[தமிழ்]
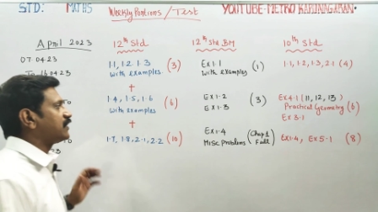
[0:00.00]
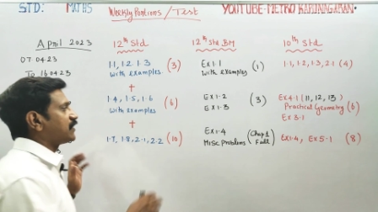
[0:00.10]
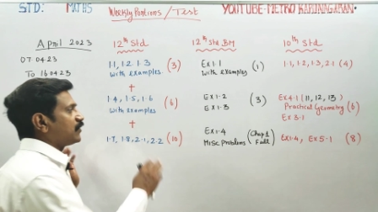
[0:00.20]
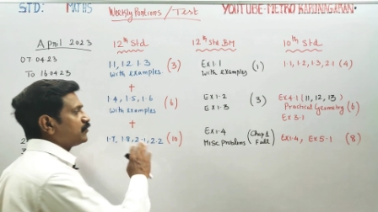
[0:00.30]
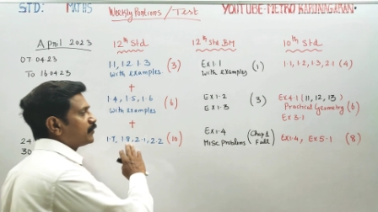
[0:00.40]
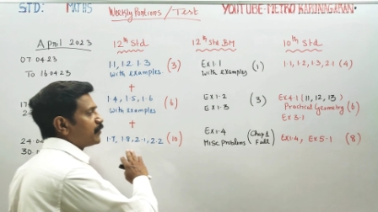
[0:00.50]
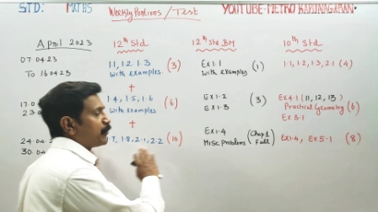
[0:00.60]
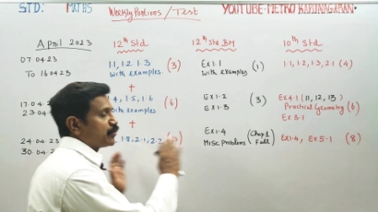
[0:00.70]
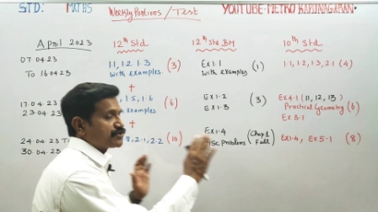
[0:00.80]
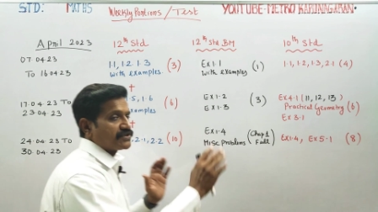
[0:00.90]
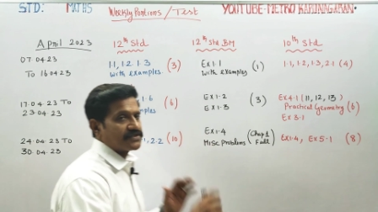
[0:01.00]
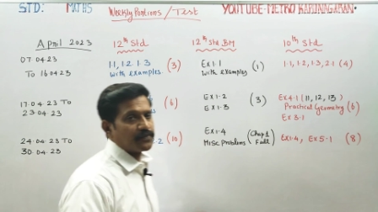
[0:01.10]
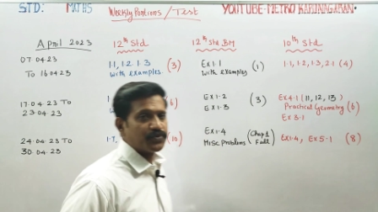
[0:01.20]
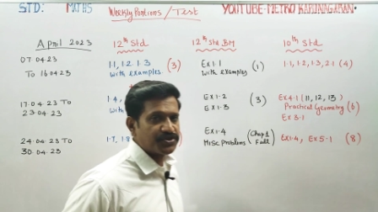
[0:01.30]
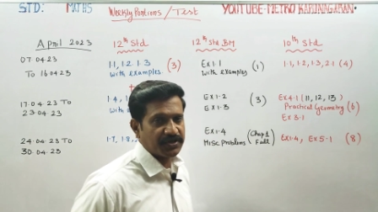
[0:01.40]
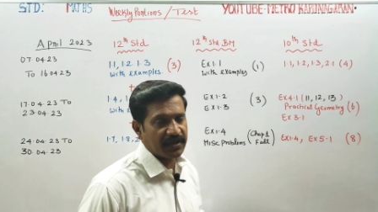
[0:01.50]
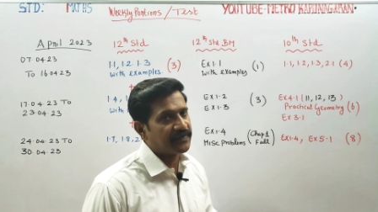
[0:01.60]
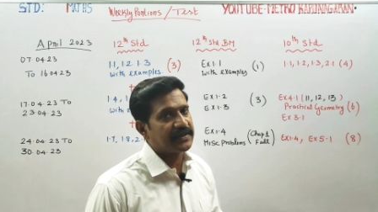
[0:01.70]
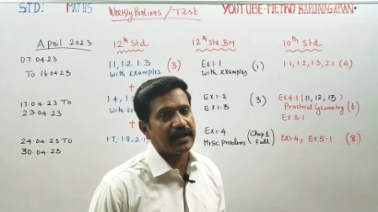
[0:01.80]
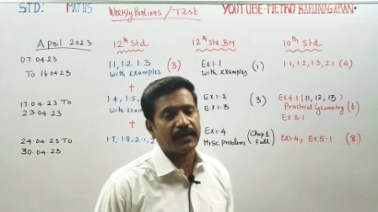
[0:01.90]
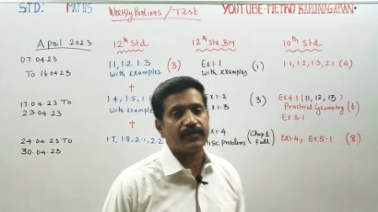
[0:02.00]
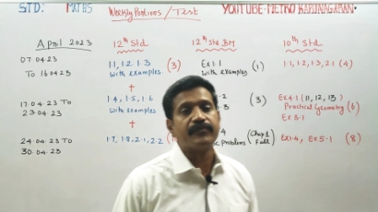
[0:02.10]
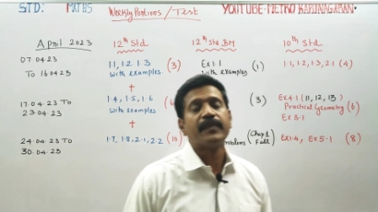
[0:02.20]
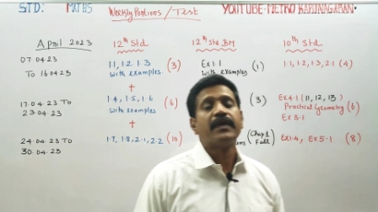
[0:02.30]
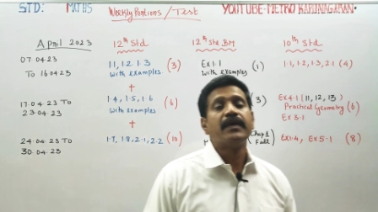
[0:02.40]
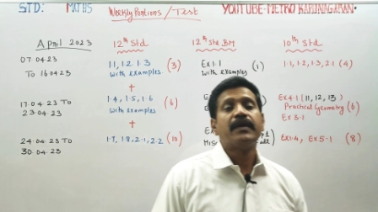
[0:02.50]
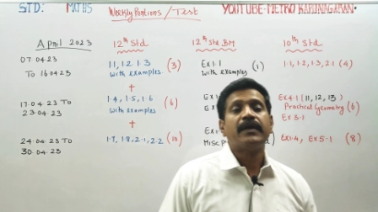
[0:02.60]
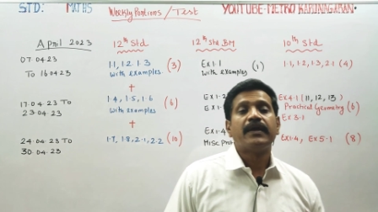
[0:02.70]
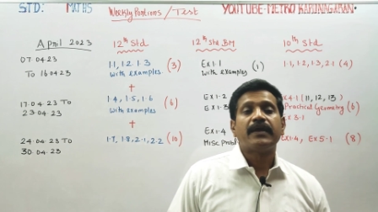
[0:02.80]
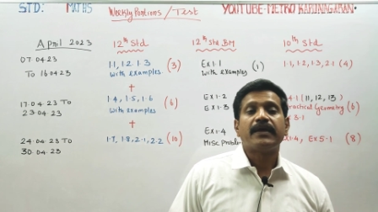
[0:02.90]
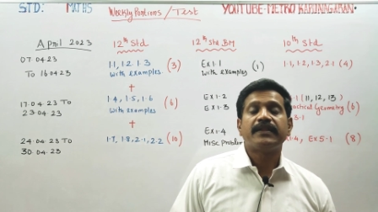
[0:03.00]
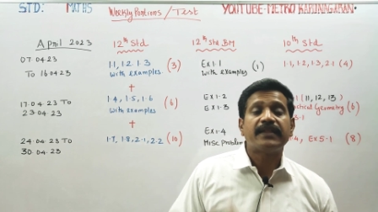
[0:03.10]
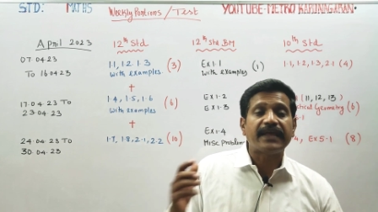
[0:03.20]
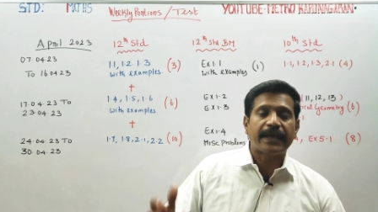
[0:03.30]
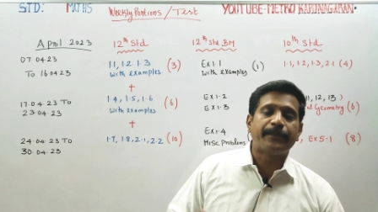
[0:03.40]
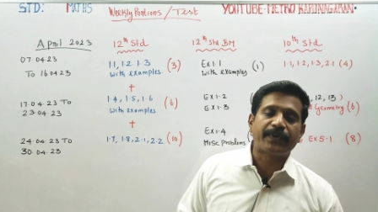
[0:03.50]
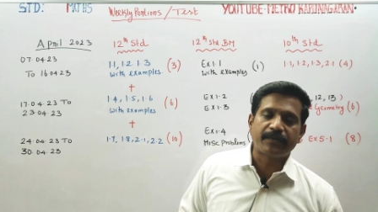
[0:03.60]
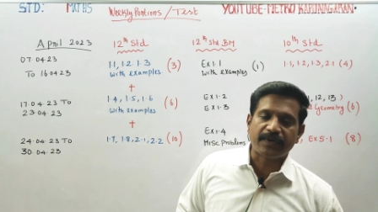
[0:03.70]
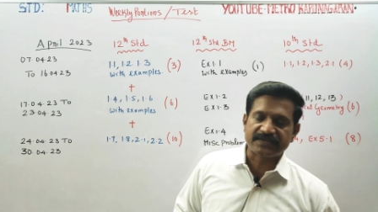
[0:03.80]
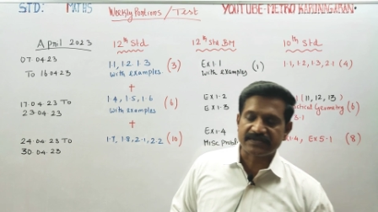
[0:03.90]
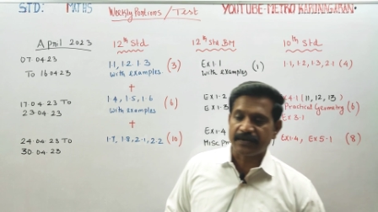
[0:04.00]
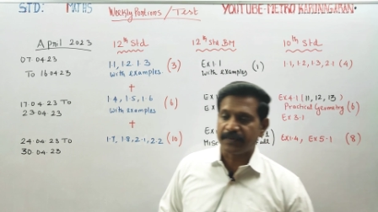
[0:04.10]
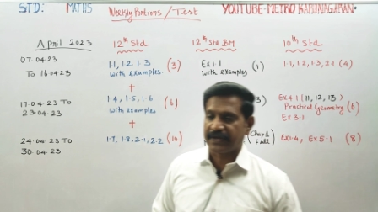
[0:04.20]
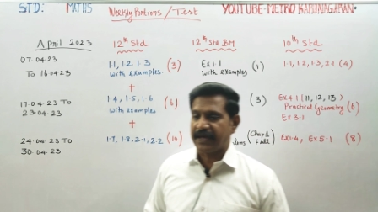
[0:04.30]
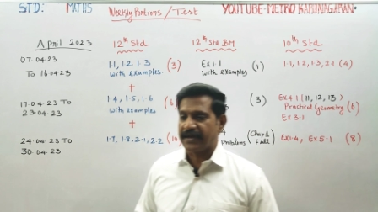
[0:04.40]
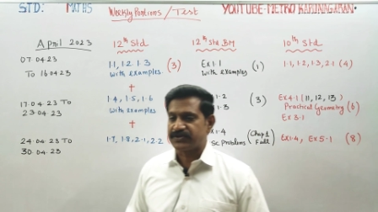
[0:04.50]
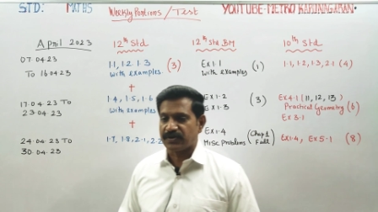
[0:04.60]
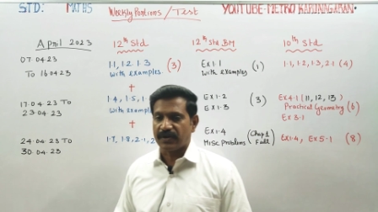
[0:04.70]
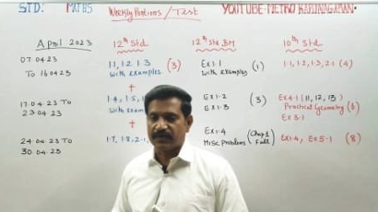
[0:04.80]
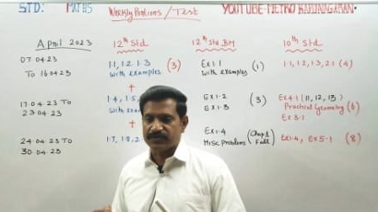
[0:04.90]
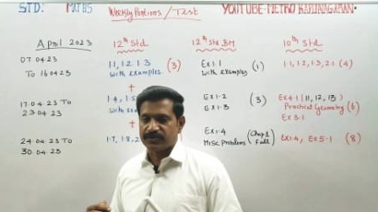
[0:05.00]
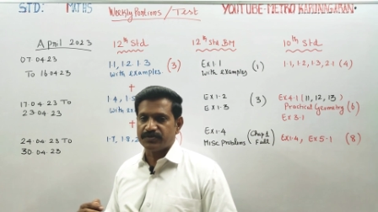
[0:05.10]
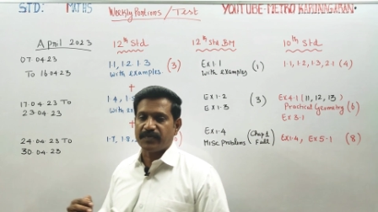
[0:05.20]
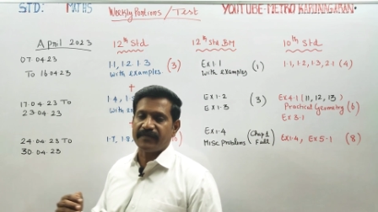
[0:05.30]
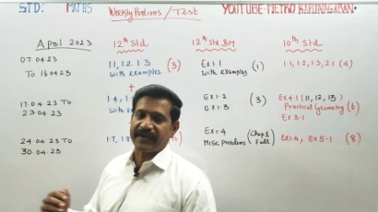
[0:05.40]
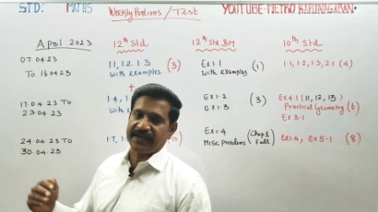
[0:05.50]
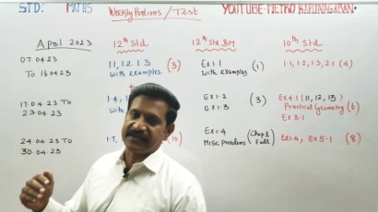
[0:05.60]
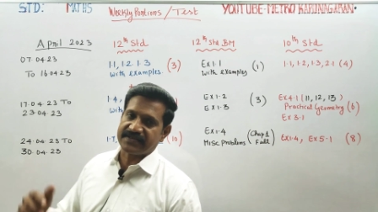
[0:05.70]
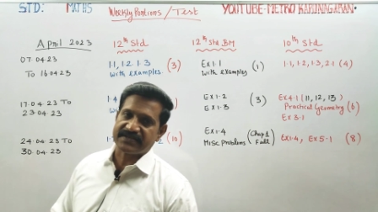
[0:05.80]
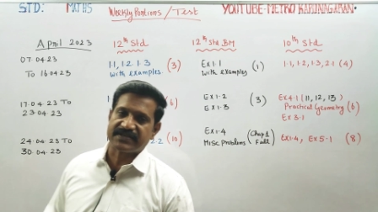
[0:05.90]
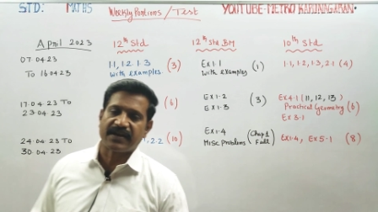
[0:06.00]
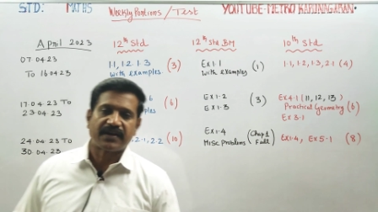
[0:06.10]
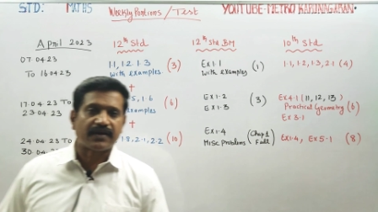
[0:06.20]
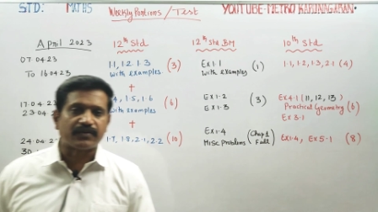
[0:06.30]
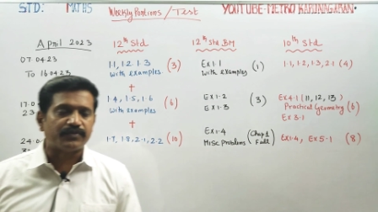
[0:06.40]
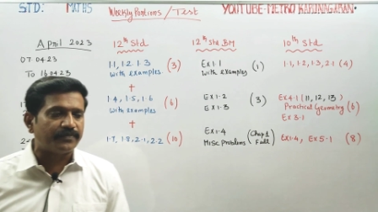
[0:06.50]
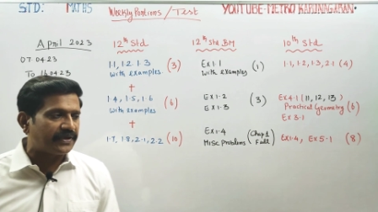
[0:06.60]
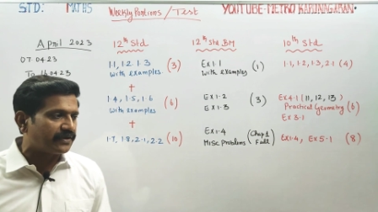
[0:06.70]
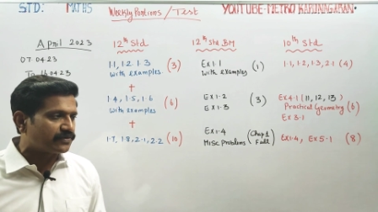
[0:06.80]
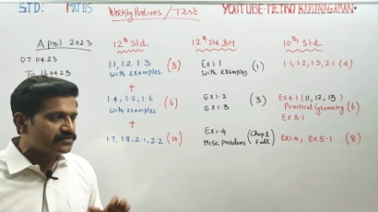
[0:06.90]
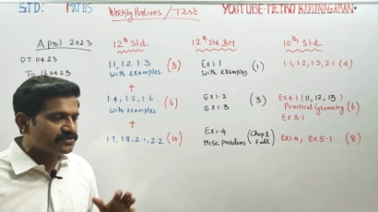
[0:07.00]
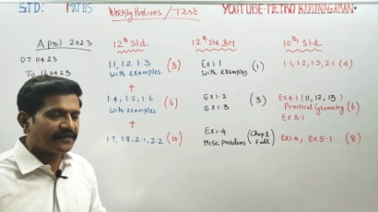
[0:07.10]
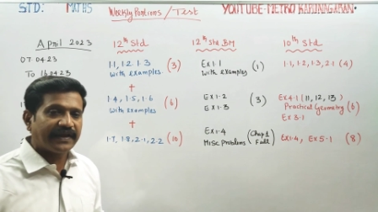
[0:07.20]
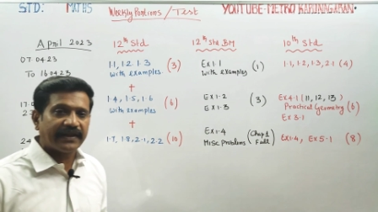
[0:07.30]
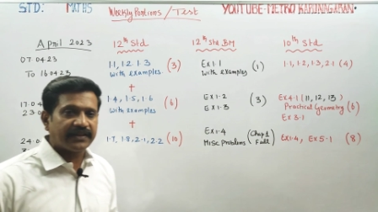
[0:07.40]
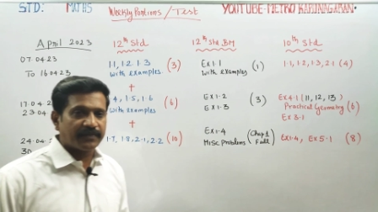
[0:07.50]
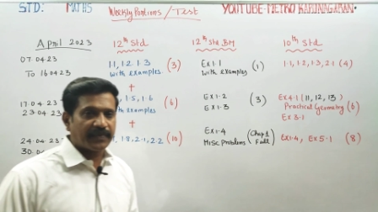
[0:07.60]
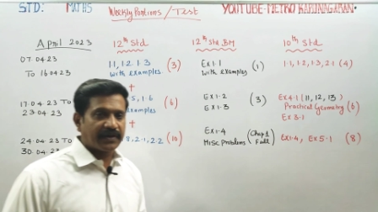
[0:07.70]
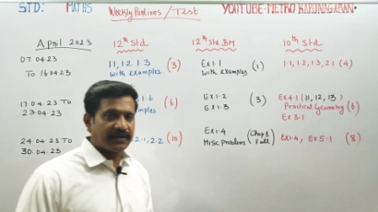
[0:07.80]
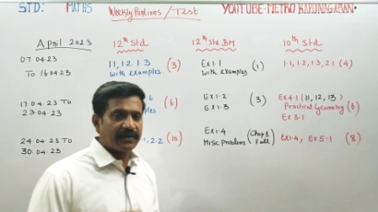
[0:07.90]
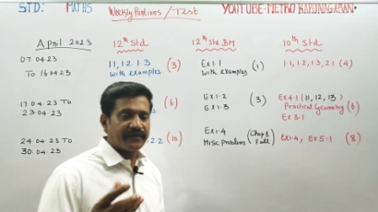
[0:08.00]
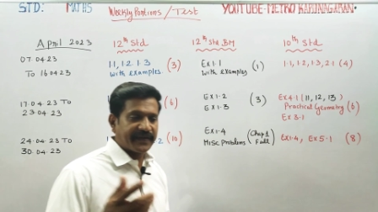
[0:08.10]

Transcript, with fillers: நாலுக்காகவும் நம்ம போர்ஷன்ஸை முடிச்சுக்கிட்டே வந்தாகணும் இந்த ஏப்ரல் மாதம் நமக்கு ஆக்சுவலாக கொஞ்சம் கொஞ்சமாக வெக்கேஷன் ஸ்டார்ட் ஆகும் மே கொஞ்சம் வெயில் அதிகமாக இருக்கனால